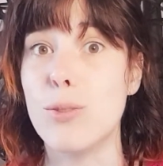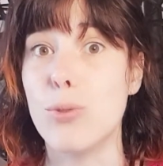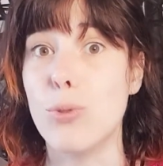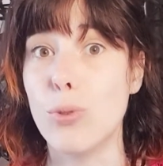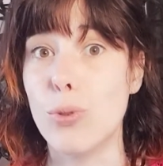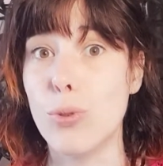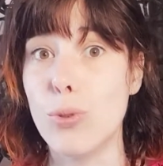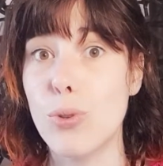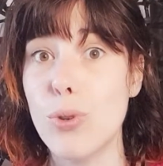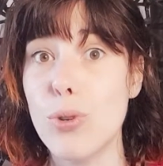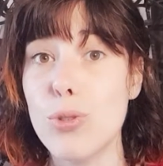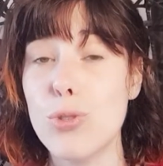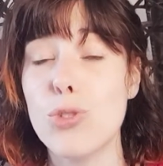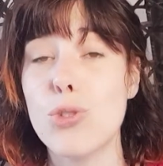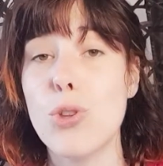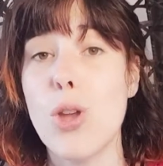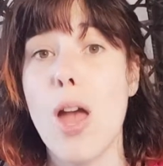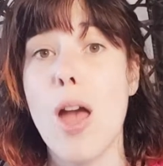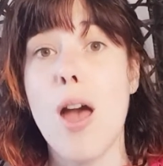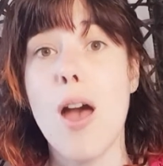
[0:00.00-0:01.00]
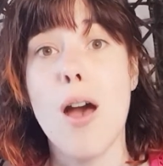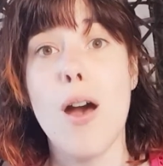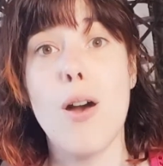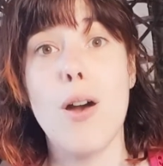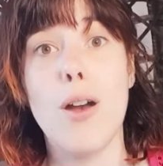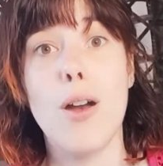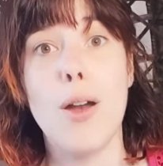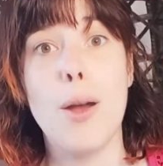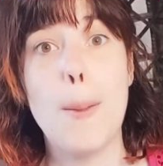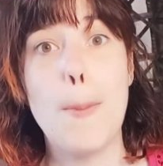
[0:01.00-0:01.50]
de coach
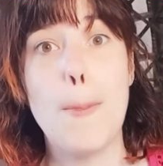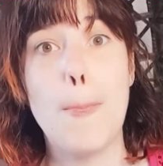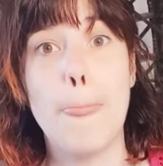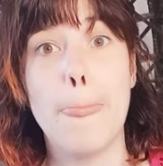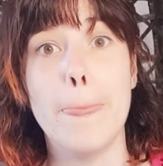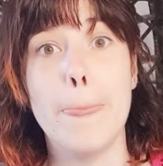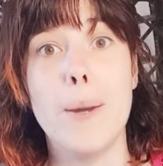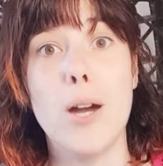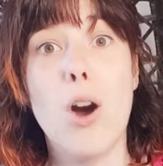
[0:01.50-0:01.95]
euh,